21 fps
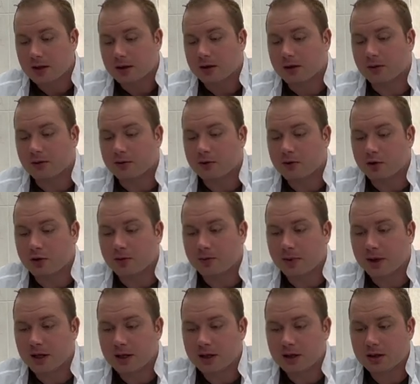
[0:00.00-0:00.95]
Вот,
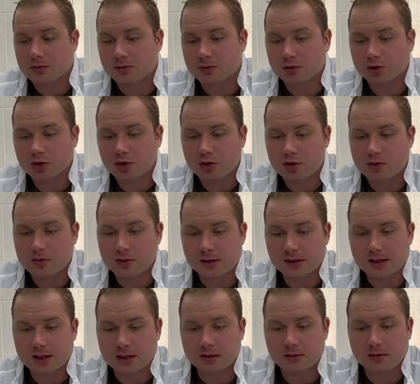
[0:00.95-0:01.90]
поэтому, чтобы,
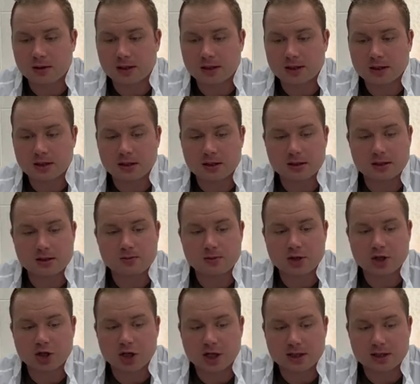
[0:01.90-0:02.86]
соответственно,
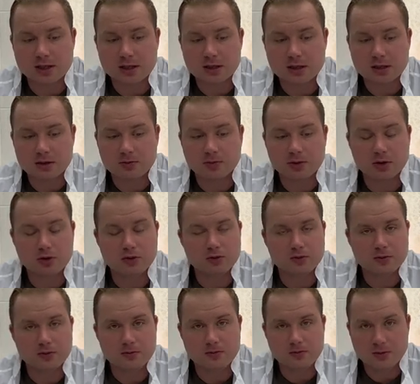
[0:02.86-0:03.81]
избежать этих
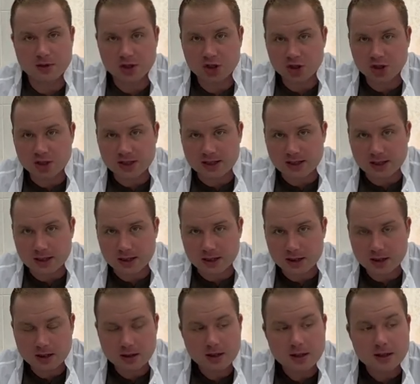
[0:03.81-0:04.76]

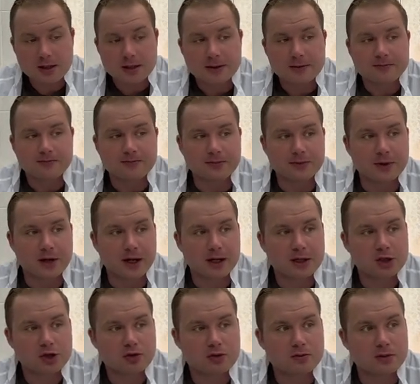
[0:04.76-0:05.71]
предубеждений, да,
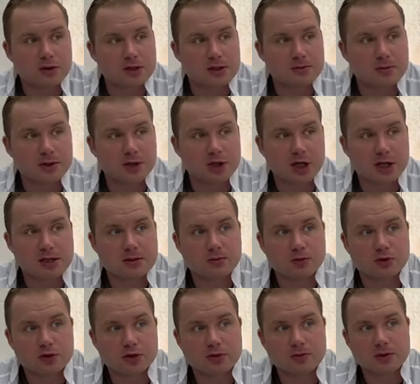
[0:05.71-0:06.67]
чтобы избежать,
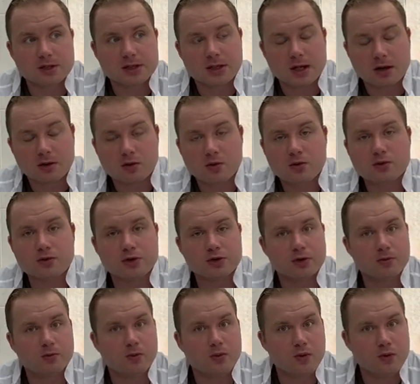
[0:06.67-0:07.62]
может быть,
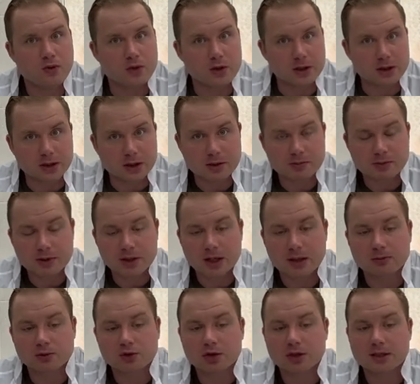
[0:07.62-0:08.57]
какого-то буллинга,
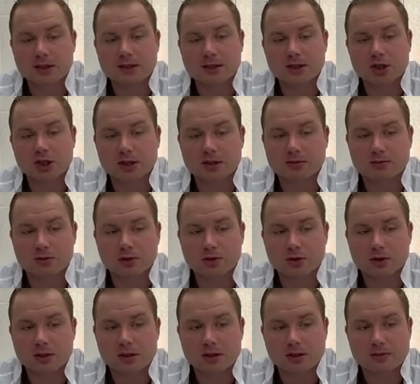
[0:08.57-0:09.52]
потому что сейчас
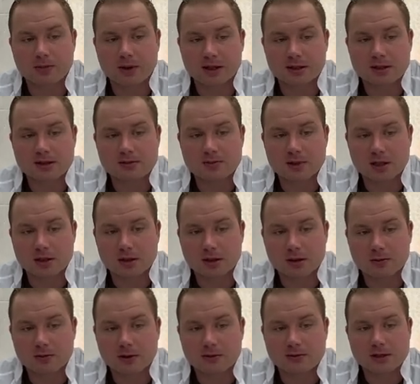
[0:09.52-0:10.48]
многие
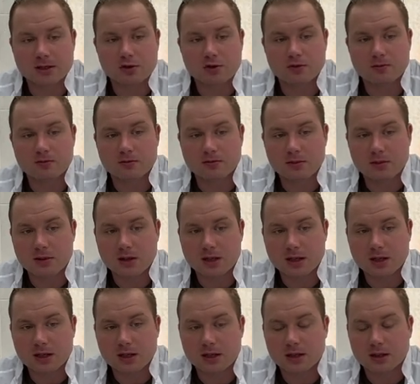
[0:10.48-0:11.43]
спортсменки во всем
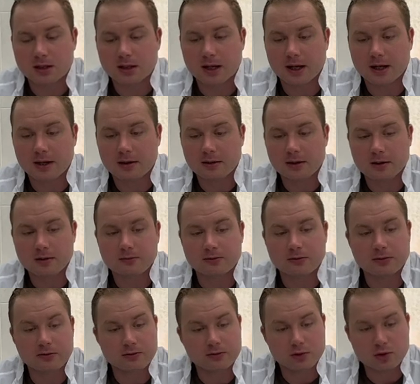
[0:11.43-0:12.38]
мире, да, и
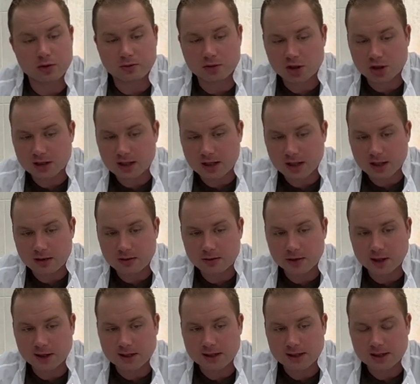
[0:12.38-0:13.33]
в том числе и в
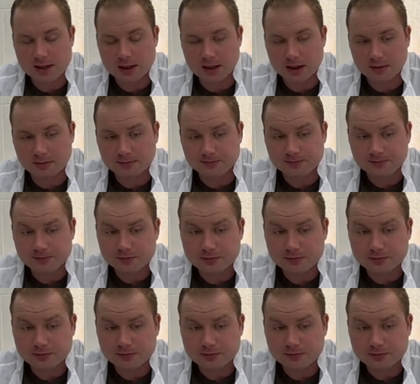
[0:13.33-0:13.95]
России,